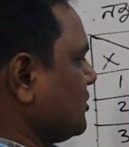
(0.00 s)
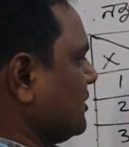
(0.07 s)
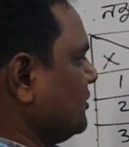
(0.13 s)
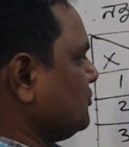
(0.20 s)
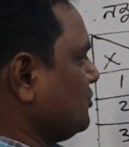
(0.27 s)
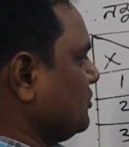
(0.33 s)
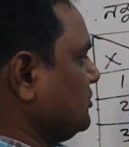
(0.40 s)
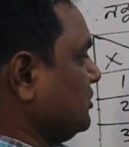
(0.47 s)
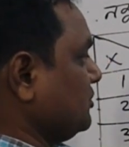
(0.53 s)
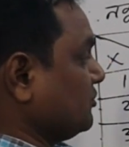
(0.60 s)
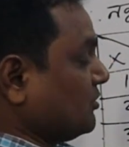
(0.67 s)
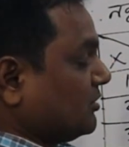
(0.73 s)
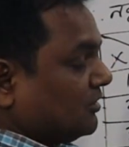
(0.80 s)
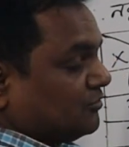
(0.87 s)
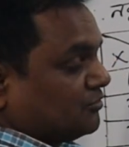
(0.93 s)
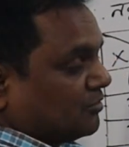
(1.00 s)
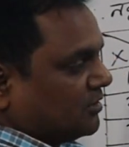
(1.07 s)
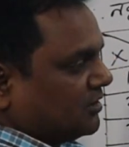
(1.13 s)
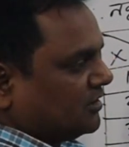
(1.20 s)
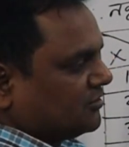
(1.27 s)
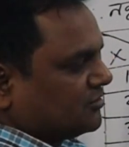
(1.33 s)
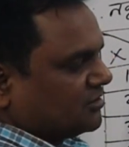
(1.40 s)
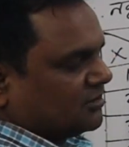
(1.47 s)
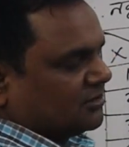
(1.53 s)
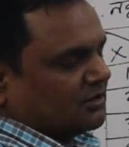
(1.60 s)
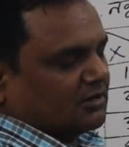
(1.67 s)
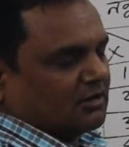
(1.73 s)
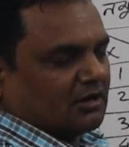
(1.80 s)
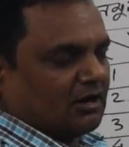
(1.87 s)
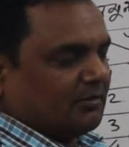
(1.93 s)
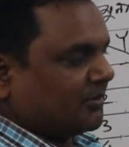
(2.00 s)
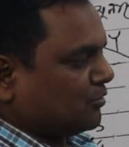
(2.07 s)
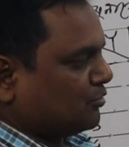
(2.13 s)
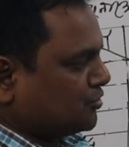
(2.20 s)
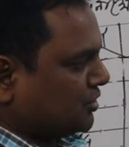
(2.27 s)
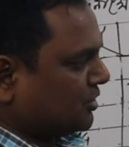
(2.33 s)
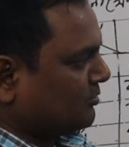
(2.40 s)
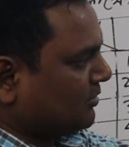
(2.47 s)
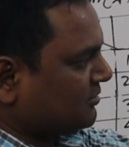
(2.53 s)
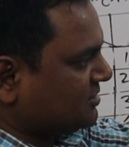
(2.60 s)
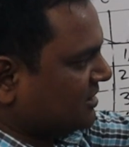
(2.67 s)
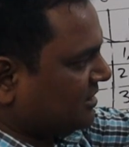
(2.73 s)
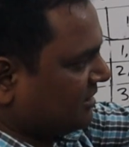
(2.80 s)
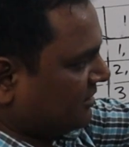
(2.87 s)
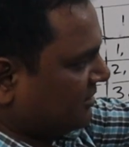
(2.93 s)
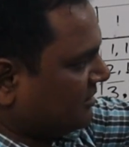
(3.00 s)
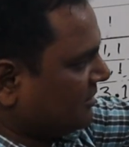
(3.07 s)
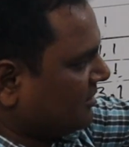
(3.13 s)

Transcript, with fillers: ছক্কায় জোর দ্বিতীয় ছক্কায় জোর হয়ে যাচ্ছে আমার কোশ্চেন বলছি কি